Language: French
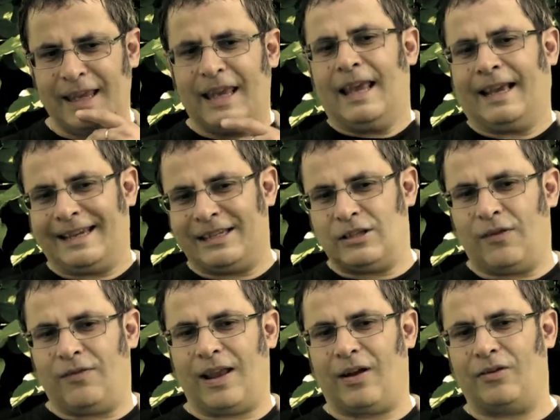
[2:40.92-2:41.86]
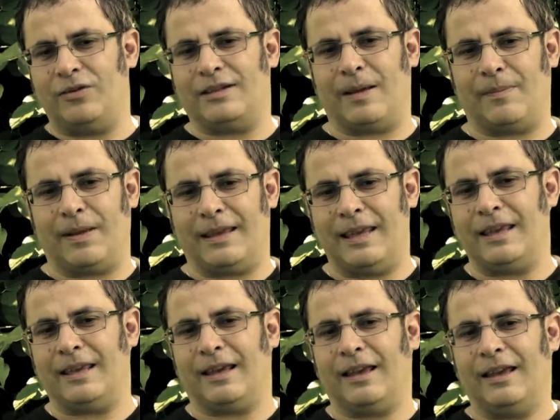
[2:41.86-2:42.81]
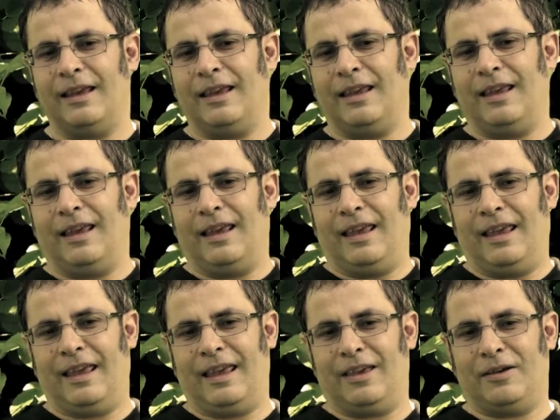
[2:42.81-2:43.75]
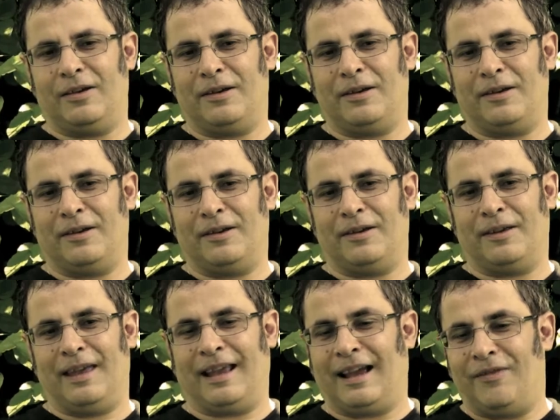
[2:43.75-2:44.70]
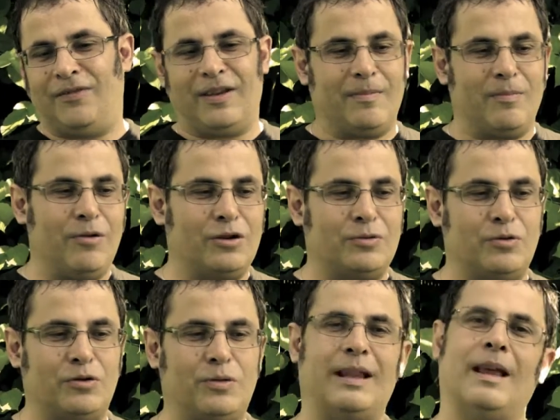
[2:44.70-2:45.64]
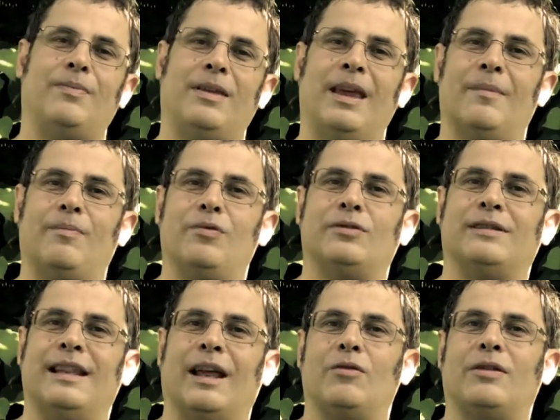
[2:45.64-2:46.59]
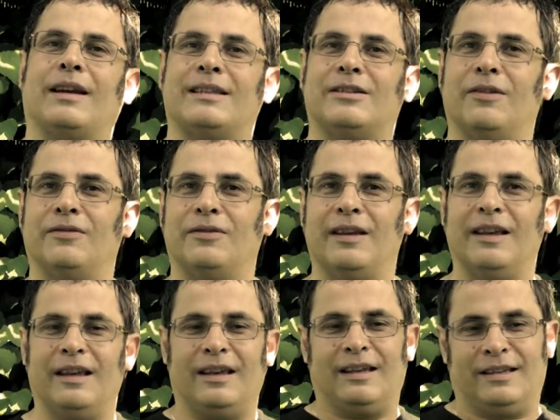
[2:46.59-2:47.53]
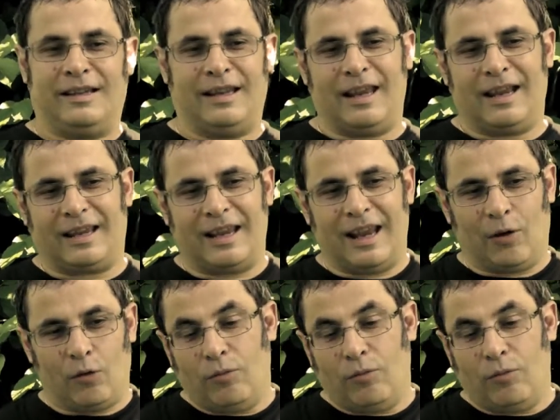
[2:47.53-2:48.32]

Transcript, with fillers: Christophe l'a rendu sympathique. Euh, et, graphiquement, je me suis adapté un peu au scénario de Christophe. C'est-à-dire qu'il est rond.